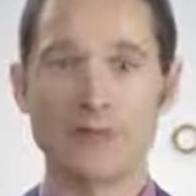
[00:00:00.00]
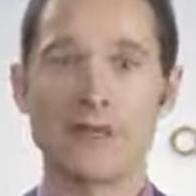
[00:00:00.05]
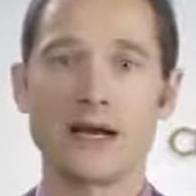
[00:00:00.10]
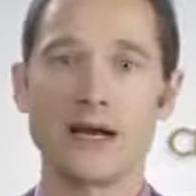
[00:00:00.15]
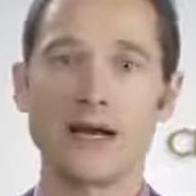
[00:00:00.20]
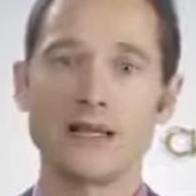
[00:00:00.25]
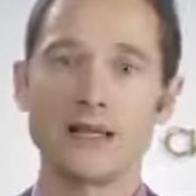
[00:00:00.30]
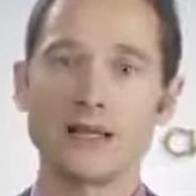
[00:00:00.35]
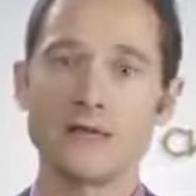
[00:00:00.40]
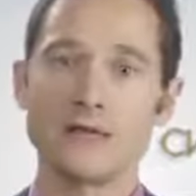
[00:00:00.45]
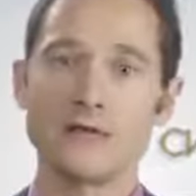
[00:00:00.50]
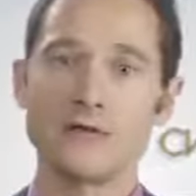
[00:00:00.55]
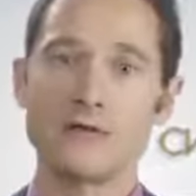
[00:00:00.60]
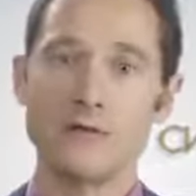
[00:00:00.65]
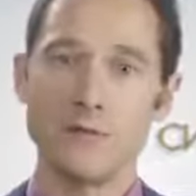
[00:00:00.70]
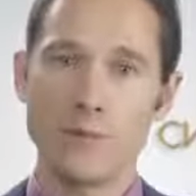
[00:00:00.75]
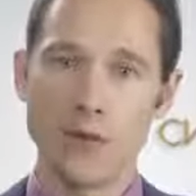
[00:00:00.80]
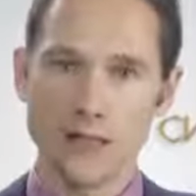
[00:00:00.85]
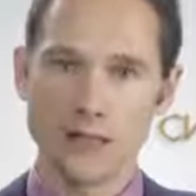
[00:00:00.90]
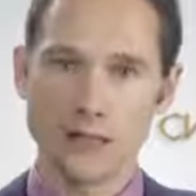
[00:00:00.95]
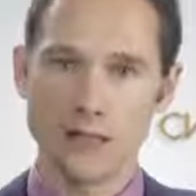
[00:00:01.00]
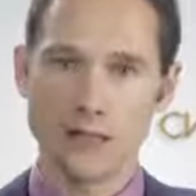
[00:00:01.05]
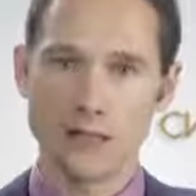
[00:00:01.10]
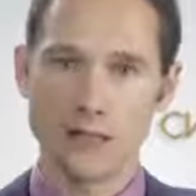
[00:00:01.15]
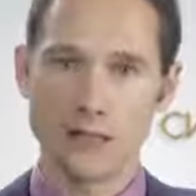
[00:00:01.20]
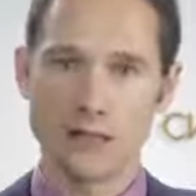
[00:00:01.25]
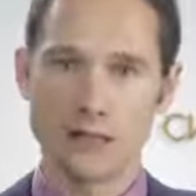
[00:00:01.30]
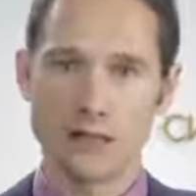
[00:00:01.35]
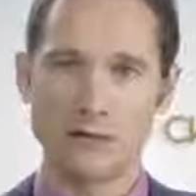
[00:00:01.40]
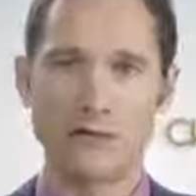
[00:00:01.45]
Находясь
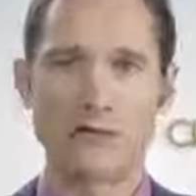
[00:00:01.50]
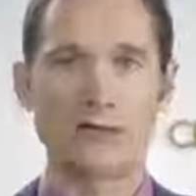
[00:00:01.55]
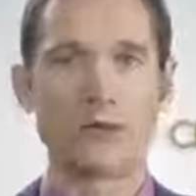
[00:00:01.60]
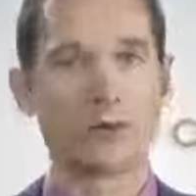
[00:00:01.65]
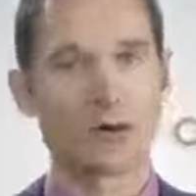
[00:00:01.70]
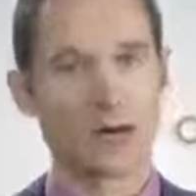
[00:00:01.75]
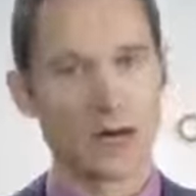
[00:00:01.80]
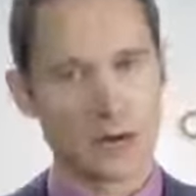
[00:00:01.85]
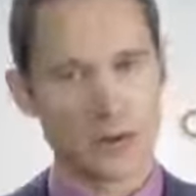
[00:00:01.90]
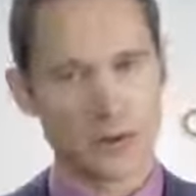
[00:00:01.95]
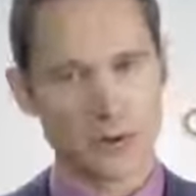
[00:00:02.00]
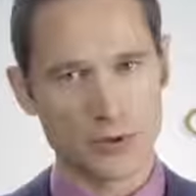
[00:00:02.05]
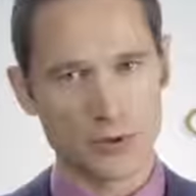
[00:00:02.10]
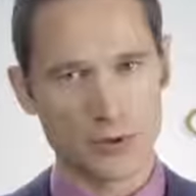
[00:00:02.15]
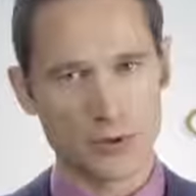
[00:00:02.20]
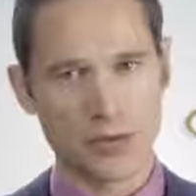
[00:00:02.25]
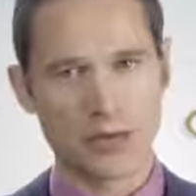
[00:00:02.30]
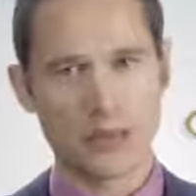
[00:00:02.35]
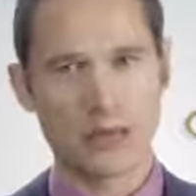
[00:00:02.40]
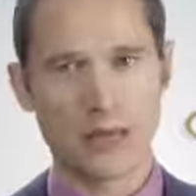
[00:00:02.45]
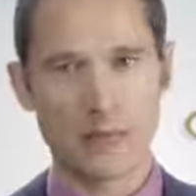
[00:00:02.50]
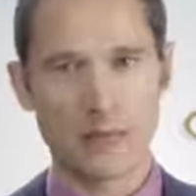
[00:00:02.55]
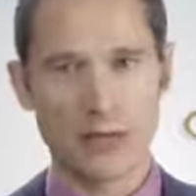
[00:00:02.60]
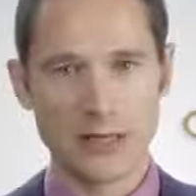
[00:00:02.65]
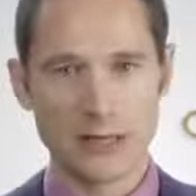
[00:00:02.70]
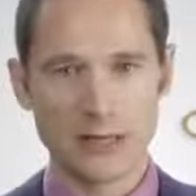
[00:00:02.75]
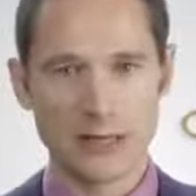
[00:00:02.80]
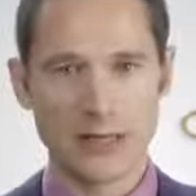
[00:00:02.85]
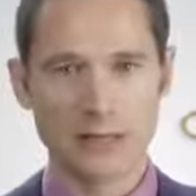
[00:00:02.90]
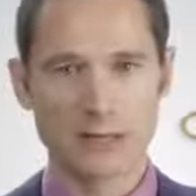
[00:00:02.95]
вместе в одной капсуле и
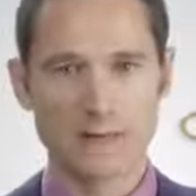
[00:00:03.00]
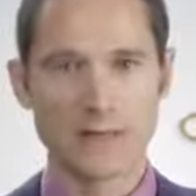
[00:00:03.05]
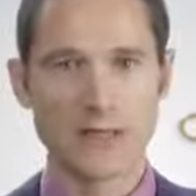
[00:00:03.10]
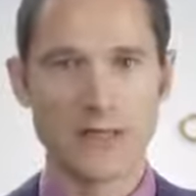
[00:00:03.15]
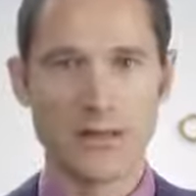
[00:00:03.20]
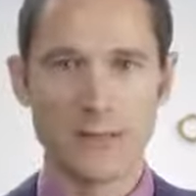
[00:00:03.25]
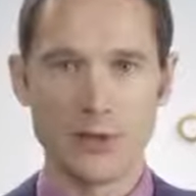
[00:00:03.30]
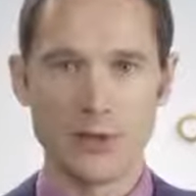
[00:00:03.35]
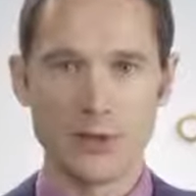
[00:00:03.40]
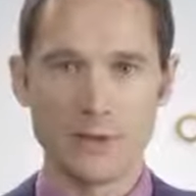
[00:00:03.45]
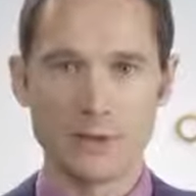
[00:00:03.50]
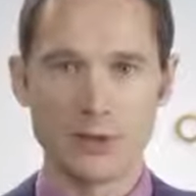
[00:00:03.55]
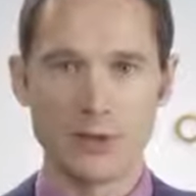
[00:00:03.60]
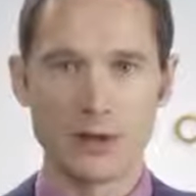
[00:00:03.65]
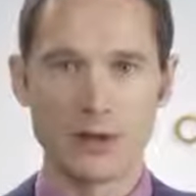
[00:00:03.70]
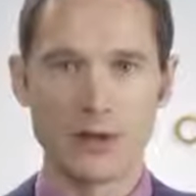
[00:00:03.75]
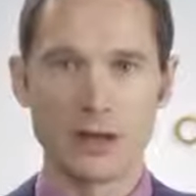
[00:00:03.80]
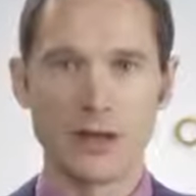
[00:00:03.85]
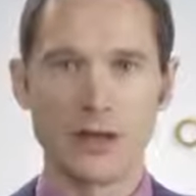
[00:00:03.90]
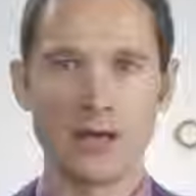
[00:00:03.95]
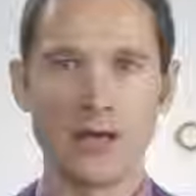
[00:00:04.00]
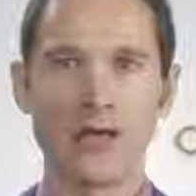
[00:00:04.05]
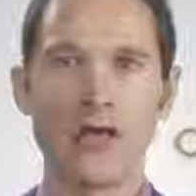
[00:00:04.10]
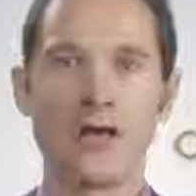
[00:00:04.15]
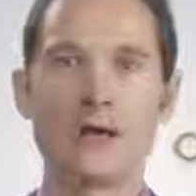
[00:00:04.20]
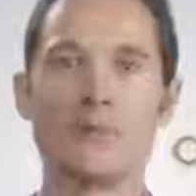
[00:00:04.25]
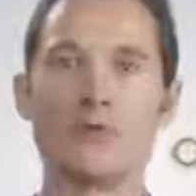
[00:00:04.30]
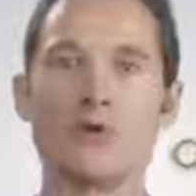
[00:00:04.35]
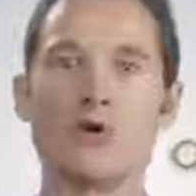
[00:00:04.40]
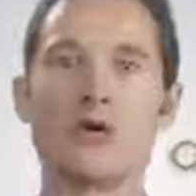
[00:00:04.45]
таблетке с витаминами,
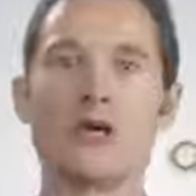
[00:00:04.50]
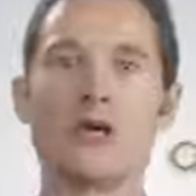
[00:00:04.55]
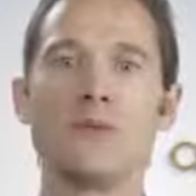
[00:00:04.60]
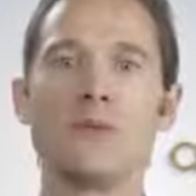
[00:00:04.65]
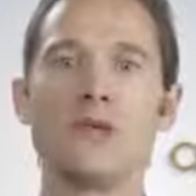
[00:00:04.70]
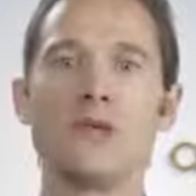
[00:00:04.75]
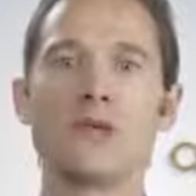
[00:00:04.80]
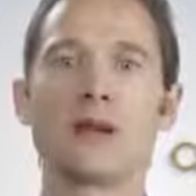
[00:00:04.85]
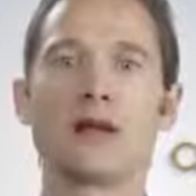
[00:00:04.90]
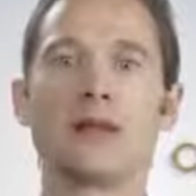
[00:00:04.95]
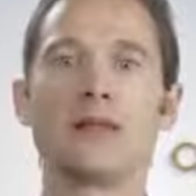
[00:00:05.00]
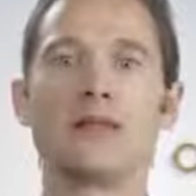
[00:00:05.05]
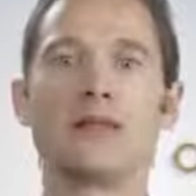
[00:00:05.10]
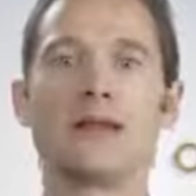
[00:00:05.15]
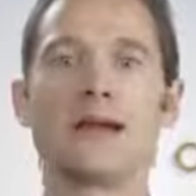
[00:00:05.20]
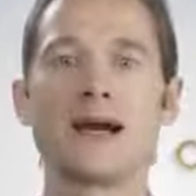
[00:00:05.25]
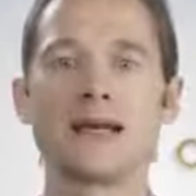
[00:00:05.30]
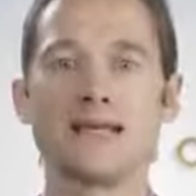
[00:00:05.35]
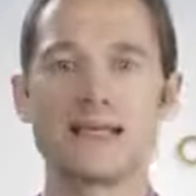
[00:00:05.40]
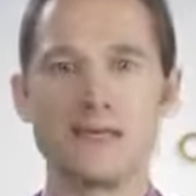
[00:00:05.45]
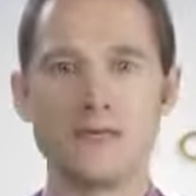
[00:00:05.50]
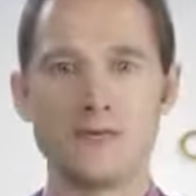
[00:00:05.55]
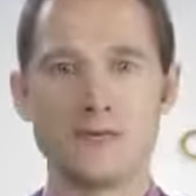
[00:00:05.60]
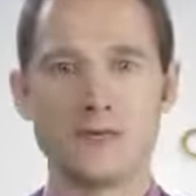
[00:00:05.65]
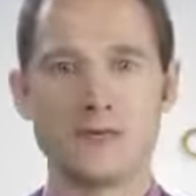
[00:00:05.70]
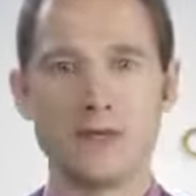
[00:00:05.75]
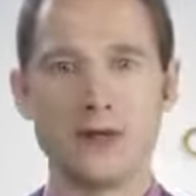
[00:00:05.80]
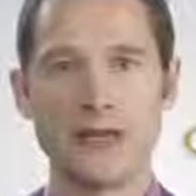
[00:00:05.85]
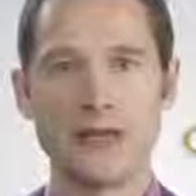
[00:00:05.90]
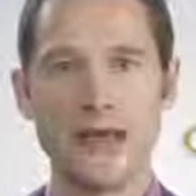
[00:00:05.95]
многие минералы
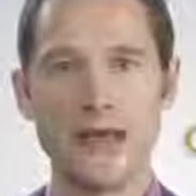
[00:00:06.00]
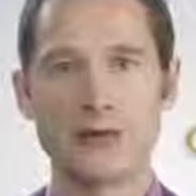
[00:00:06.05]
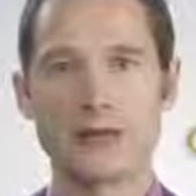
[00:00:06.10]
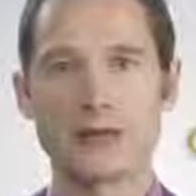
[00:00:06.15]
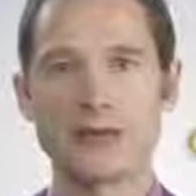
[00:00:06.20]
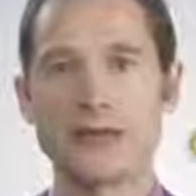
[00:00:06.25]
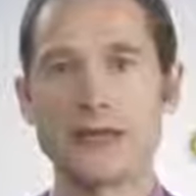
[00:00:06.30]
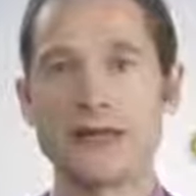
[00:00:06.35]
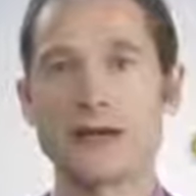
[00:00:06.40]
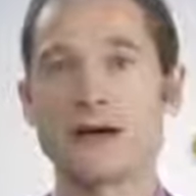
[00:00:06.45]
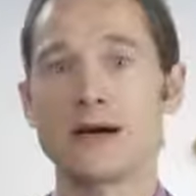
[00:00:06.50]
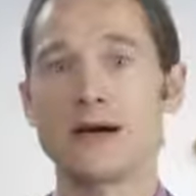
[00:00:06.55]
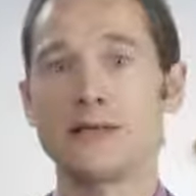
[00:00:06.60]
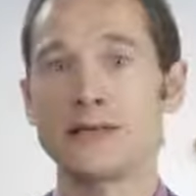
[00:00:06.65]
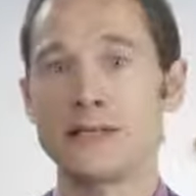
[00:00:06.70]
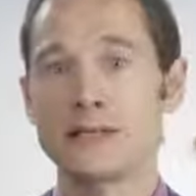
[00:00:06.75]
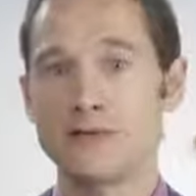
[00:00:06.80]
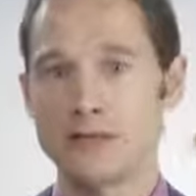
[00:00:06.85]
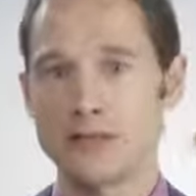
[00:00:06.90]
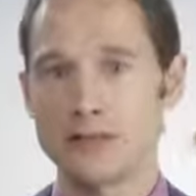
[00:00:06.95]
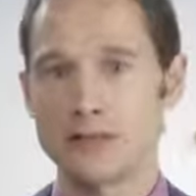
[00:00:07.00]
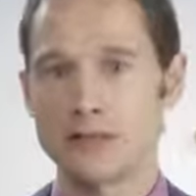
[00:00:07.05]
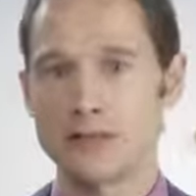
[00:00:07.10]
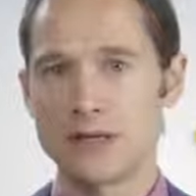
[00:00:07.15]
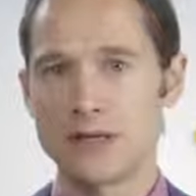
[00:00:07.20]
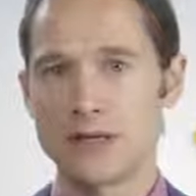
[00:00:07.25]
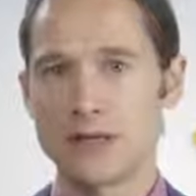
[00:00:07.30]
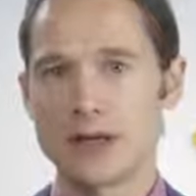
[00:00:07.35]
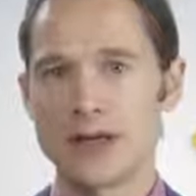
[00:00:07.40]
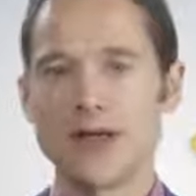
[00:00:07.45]
негативно влияют на их
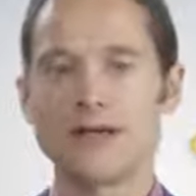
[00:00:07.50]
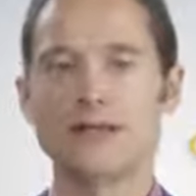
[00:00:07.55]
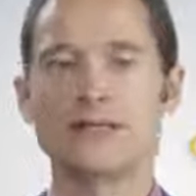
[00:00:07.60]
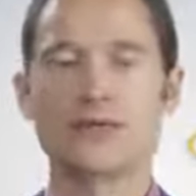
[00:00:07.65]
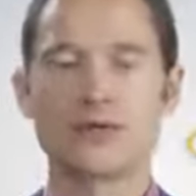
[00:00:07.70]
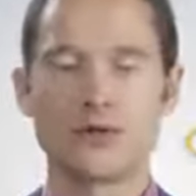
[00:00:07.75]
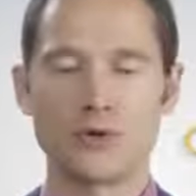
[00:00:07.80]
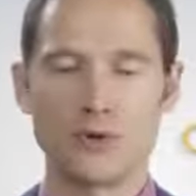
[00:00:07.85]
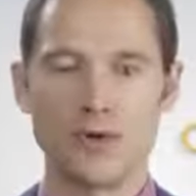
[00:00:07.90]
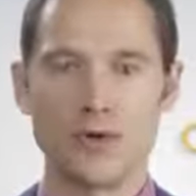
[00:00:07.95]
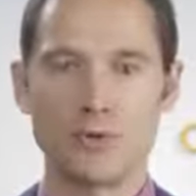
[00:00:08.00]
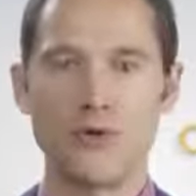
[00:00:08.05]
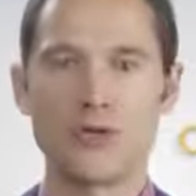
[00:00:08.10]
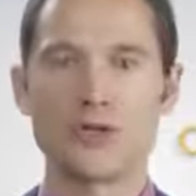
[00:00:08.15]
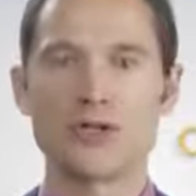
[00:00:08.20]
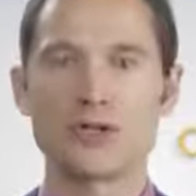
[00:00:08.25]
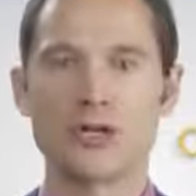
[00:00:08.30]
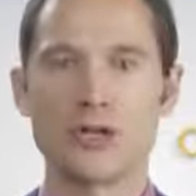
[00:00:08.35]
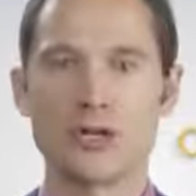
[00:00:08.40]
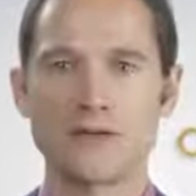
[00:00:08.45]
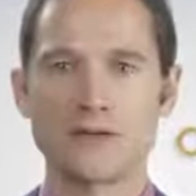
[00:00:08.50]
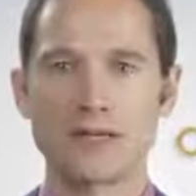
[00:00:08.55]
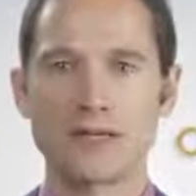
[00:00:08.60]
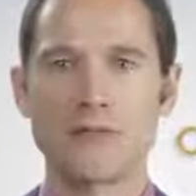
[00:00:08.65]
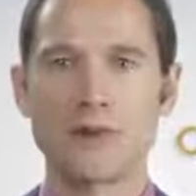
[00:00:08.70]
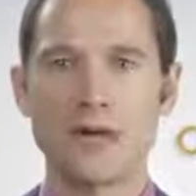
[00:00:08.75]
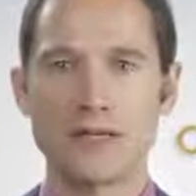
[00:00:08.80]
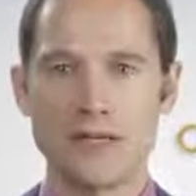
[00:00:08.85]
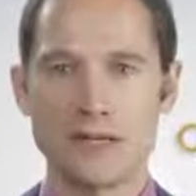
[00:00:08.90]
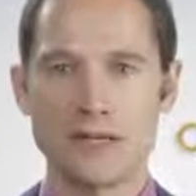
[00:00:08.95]
активность за счет химических
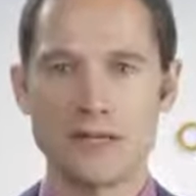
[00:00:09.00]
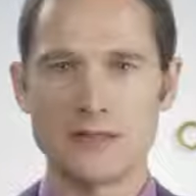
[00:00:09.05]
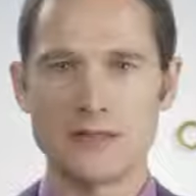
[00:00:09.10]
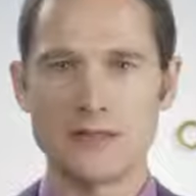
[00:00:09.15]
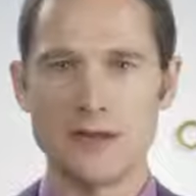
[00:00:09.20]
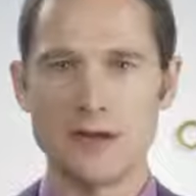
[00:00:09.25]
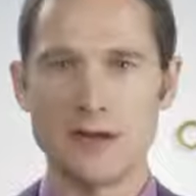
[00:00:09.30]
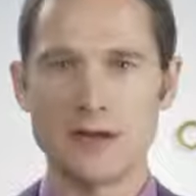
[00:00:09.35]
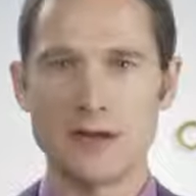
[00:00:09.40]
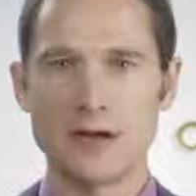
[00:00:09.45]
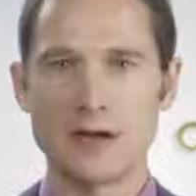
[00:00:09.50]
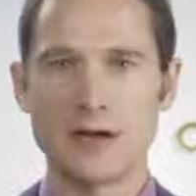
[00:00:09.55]
взаимодействий.